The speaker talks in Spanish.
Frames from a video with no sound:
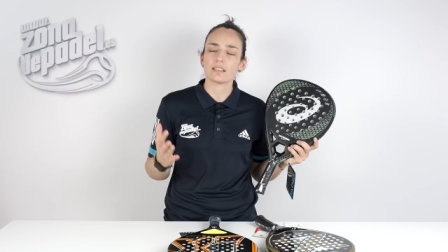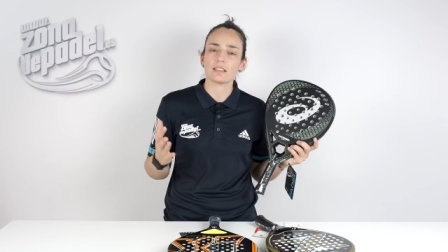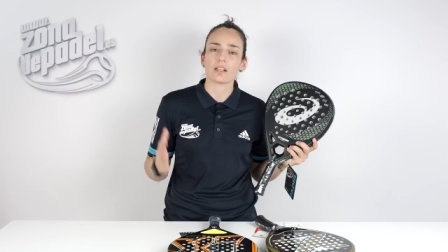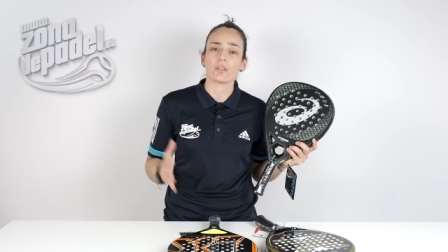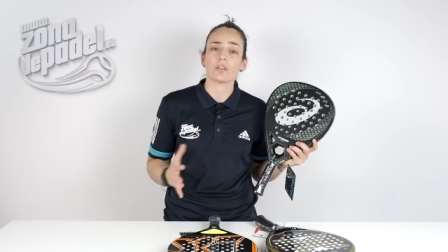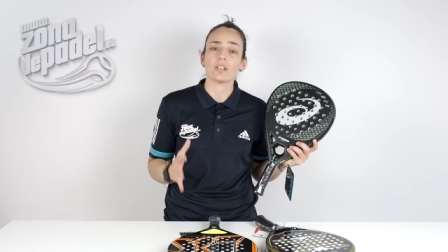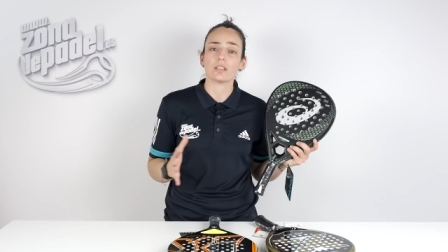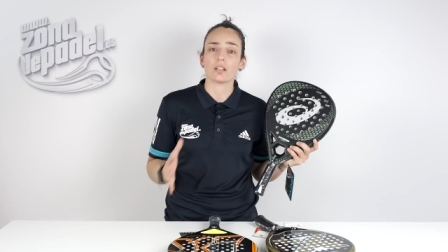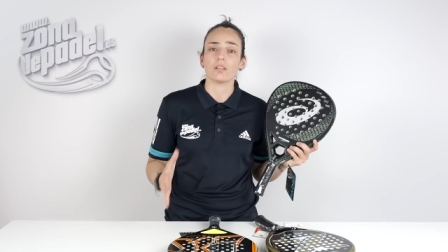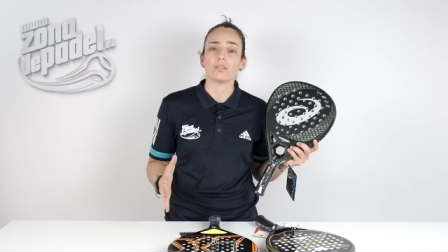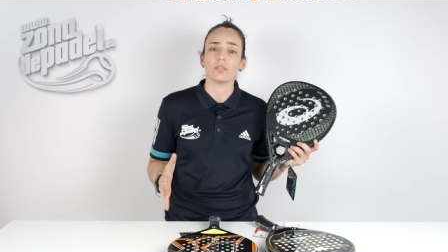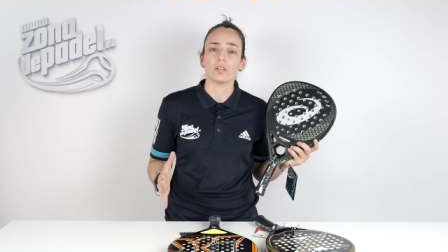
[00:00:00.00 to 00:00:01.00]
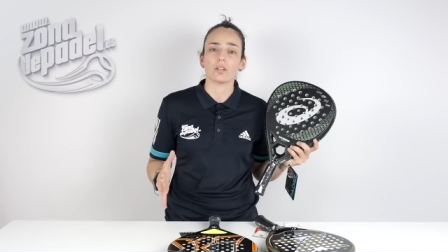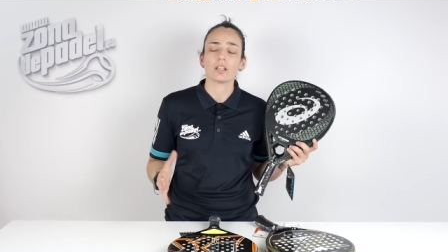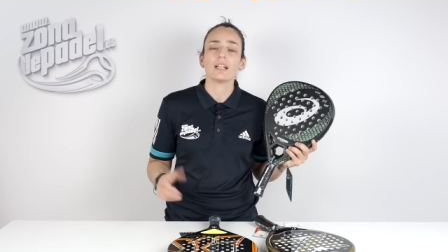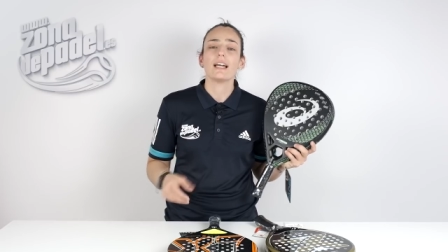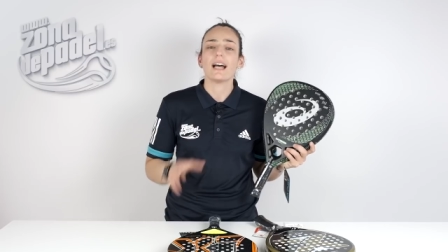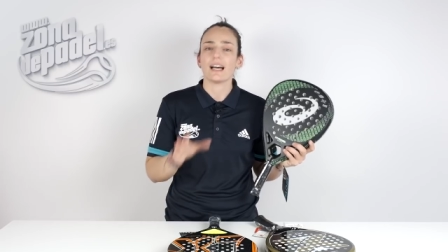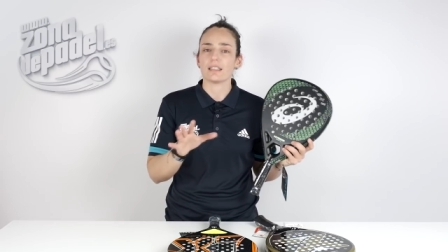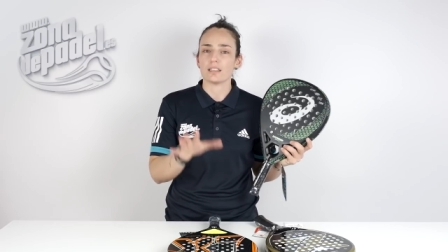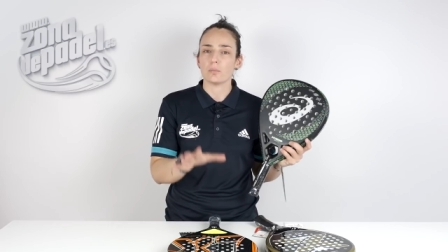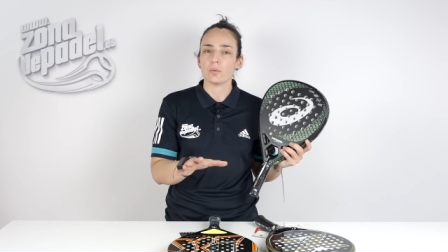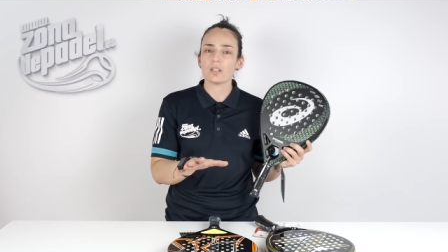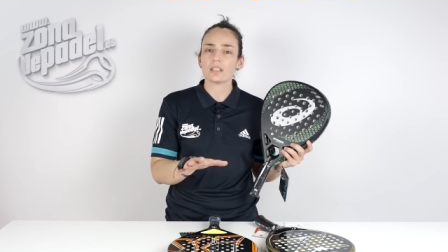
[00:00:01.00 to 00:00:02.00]
sensaciones de confort.
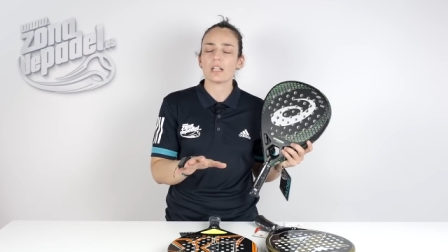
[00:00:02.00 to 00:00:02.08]
Así pues,